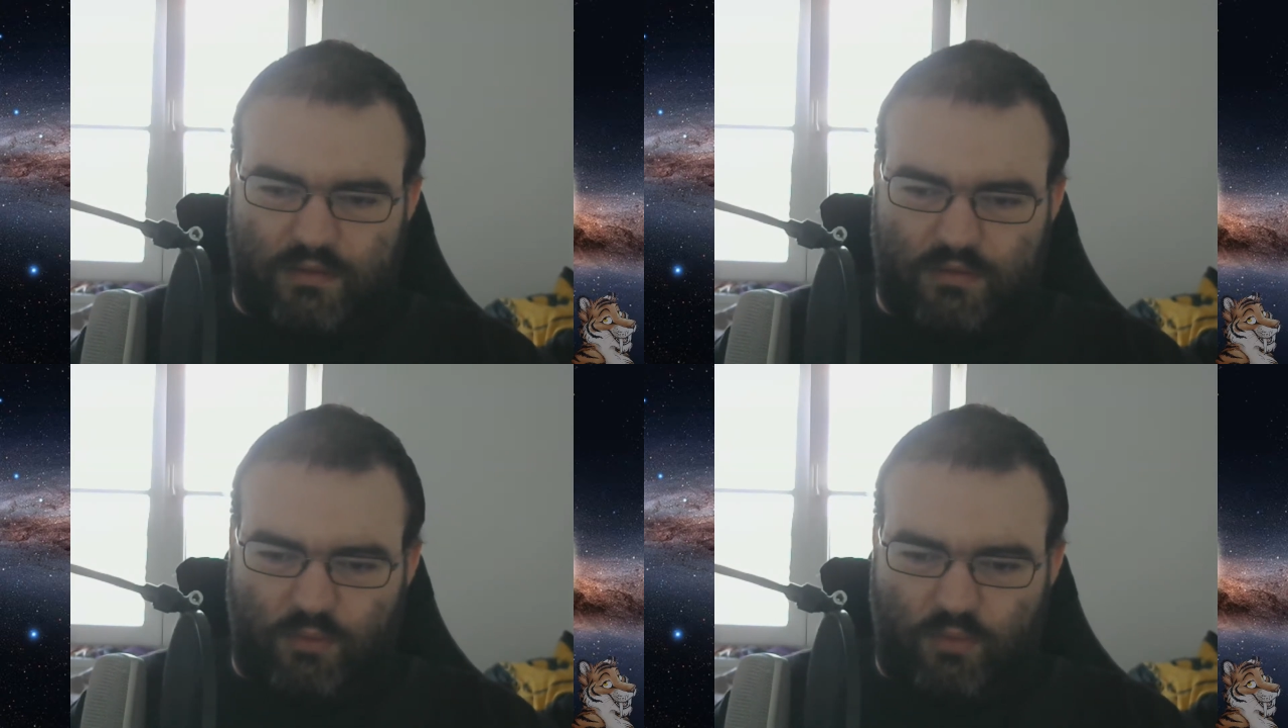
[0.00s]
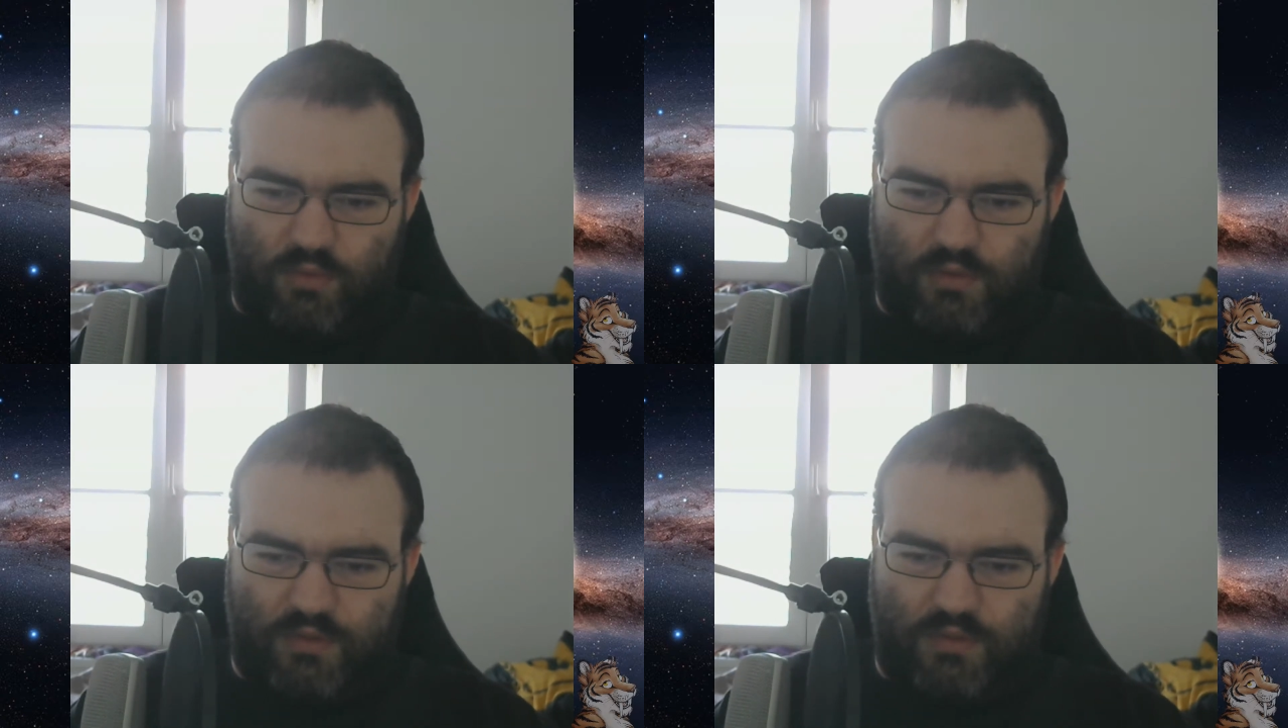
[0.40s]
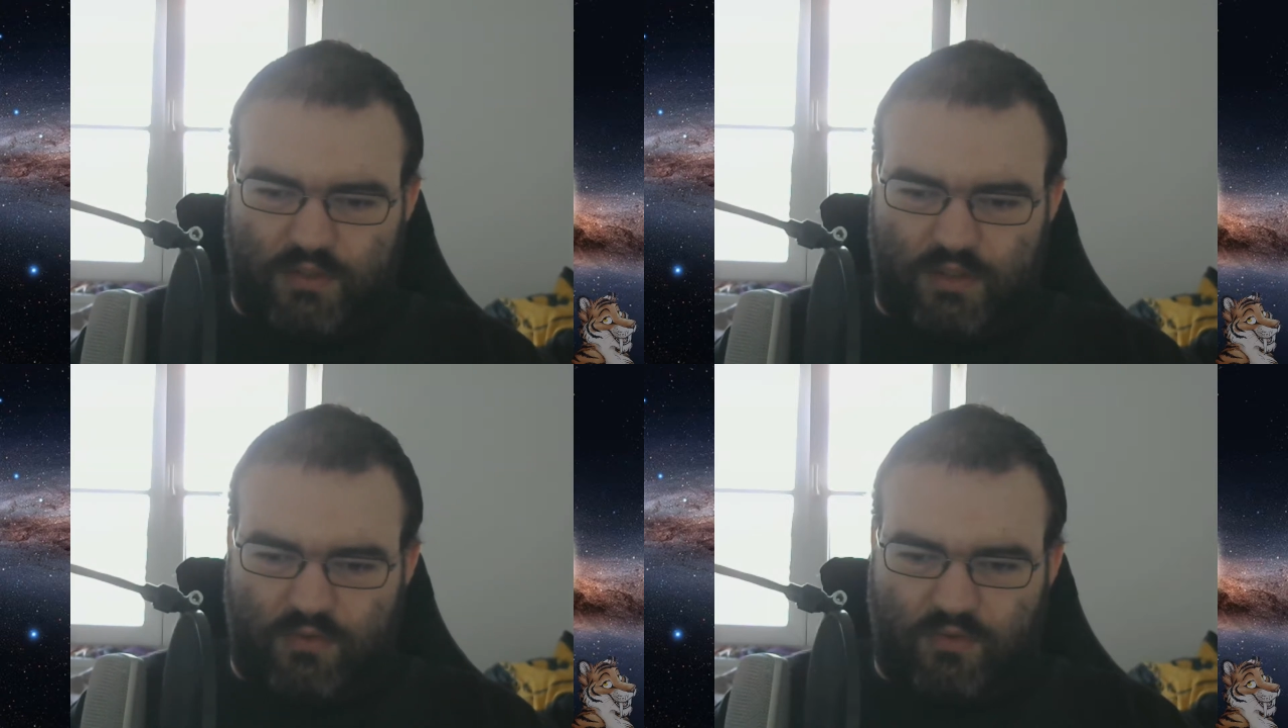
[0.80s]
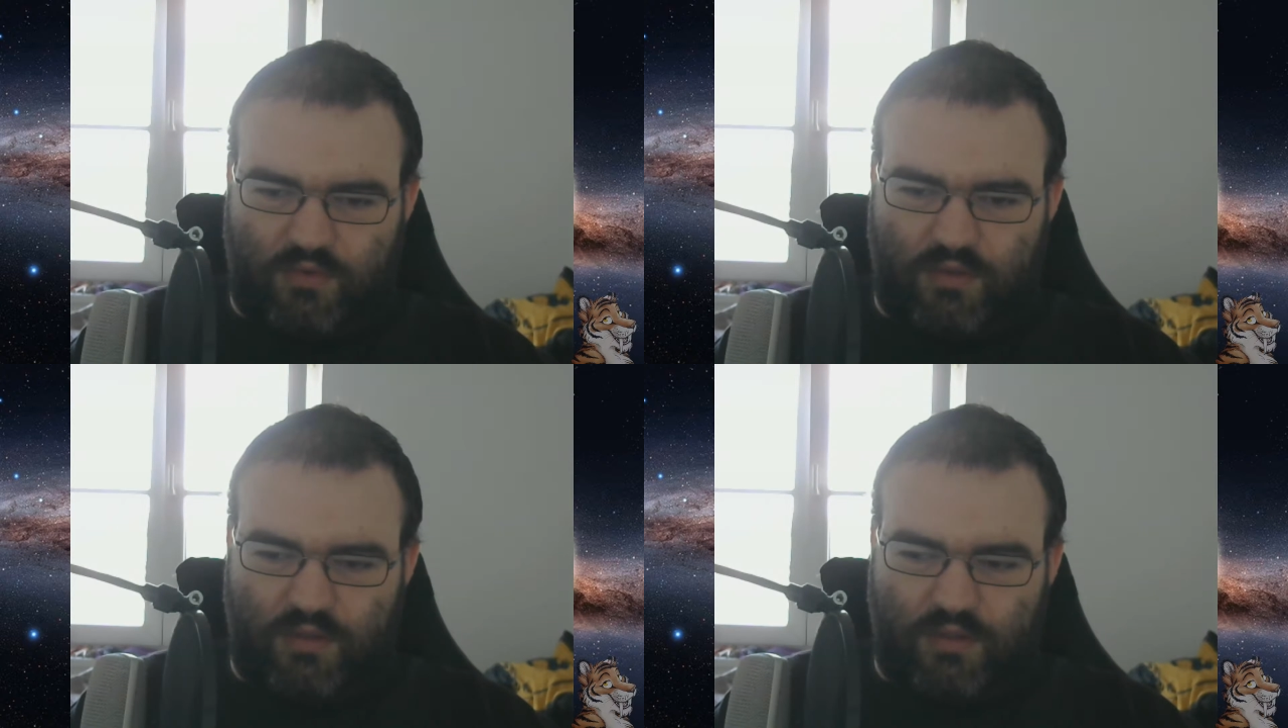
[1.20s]
Und das
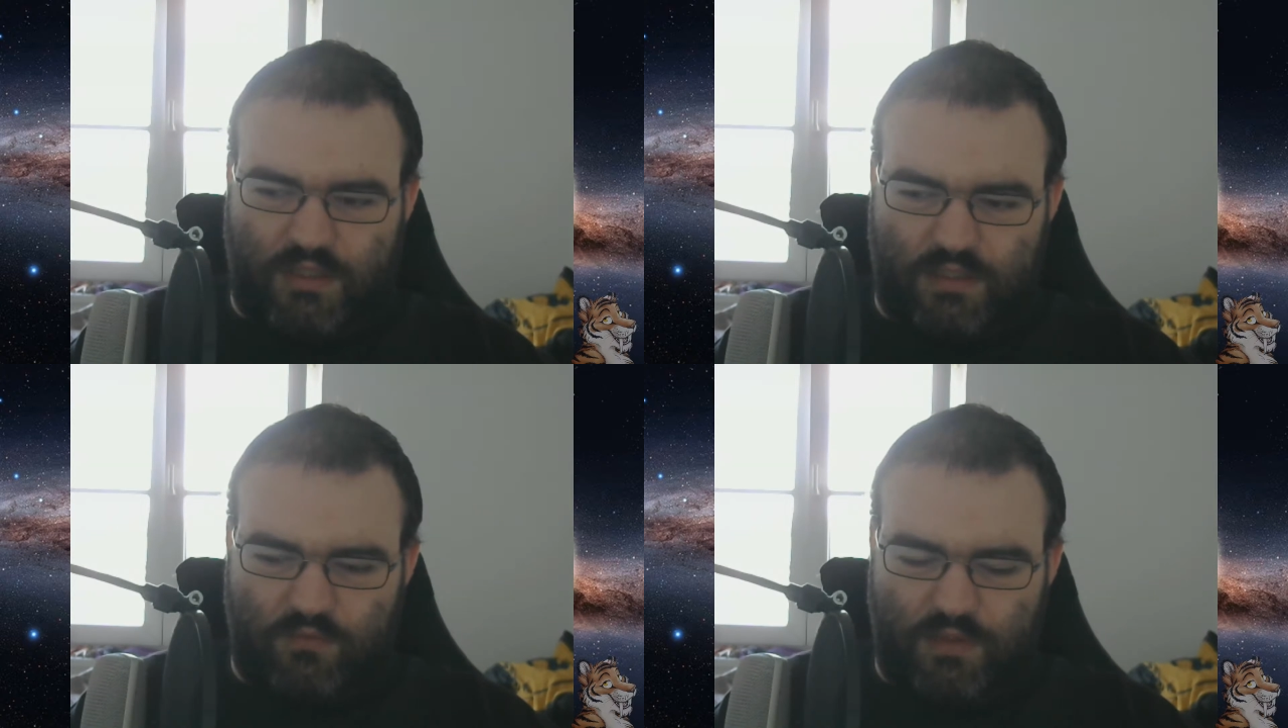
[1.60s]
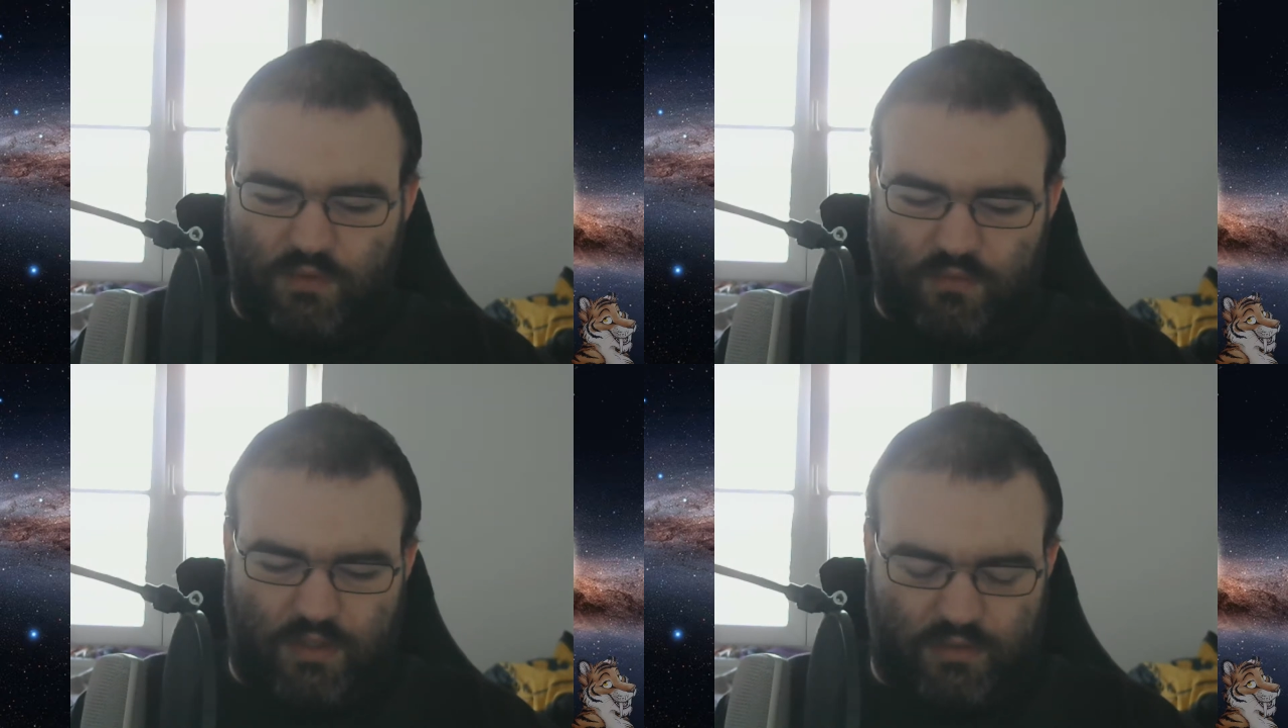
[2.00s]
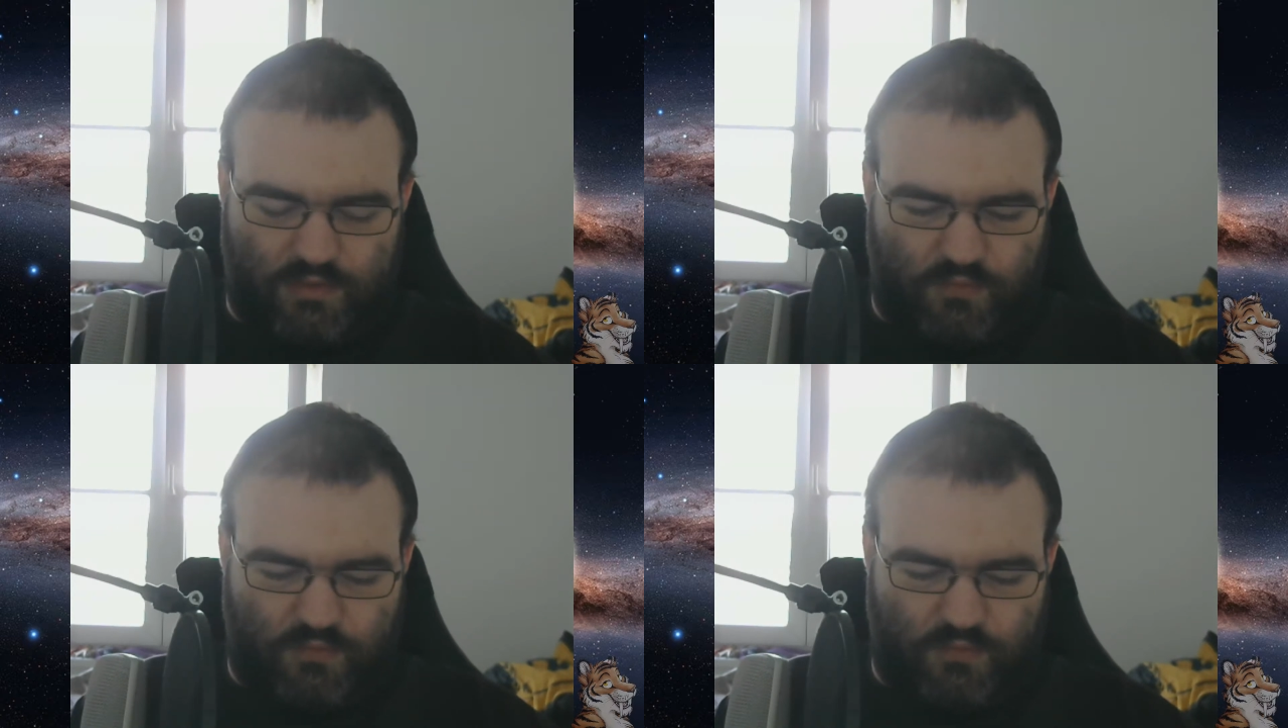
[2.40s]
dritte Video war jetzt